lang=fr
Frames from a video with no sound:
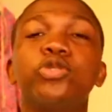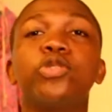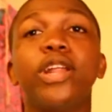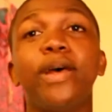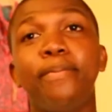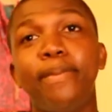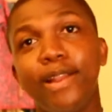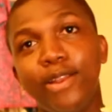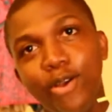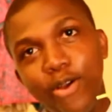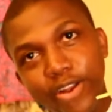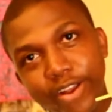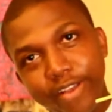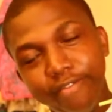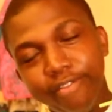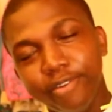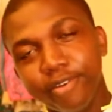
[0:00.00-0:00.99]
qu'on appelle un
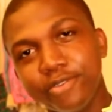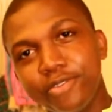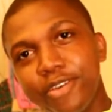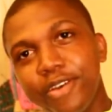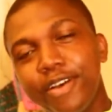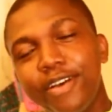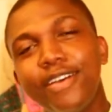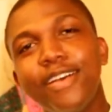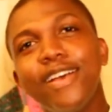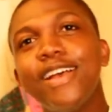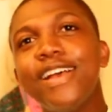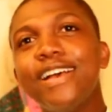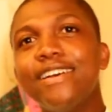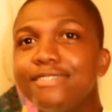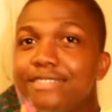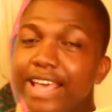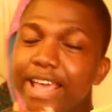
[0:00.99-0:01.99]
influenceur.
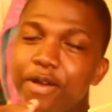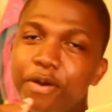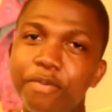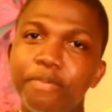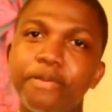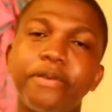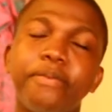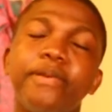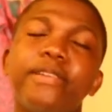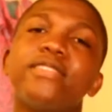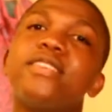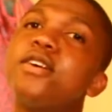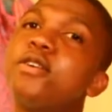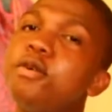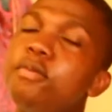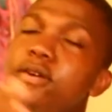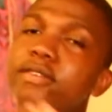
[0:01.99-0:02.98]
Vous avez compris maintenant
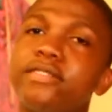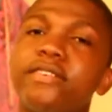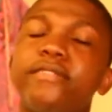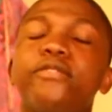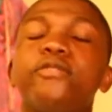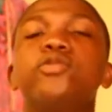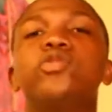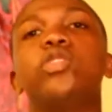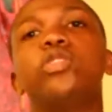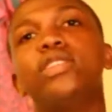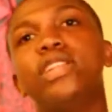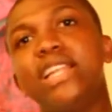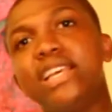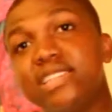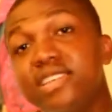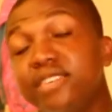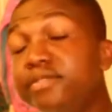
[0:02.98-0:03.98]
comment ça fonctionne,
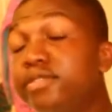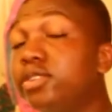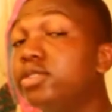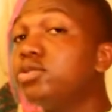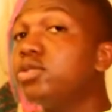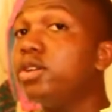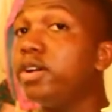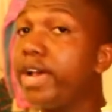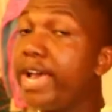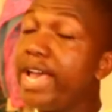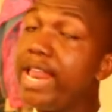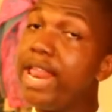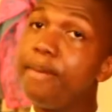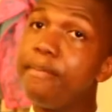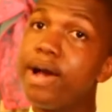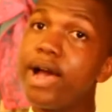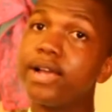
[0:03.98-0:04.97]
les influenceurs et les
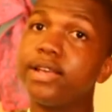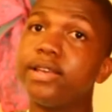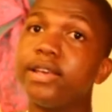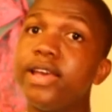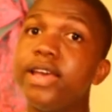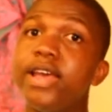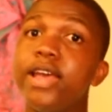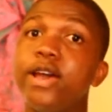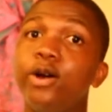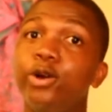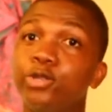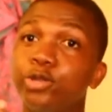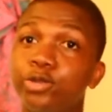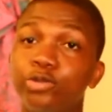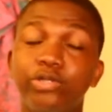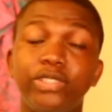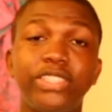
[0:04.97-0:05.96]
marques.
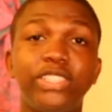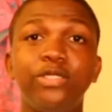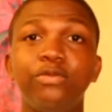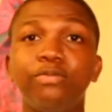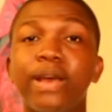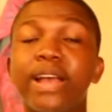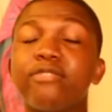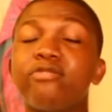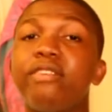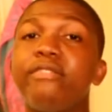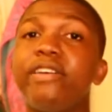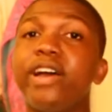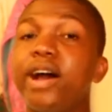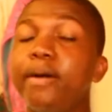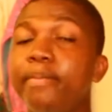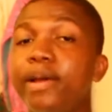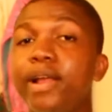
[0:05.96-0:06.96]
Aujourd'hui, si une MAC doit faire
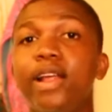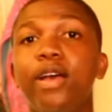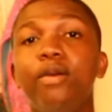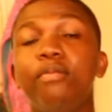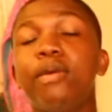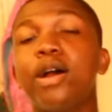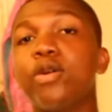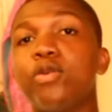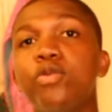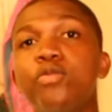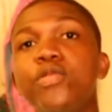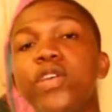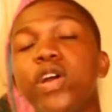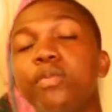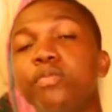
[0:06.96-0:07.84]
appel à un macro ou bien un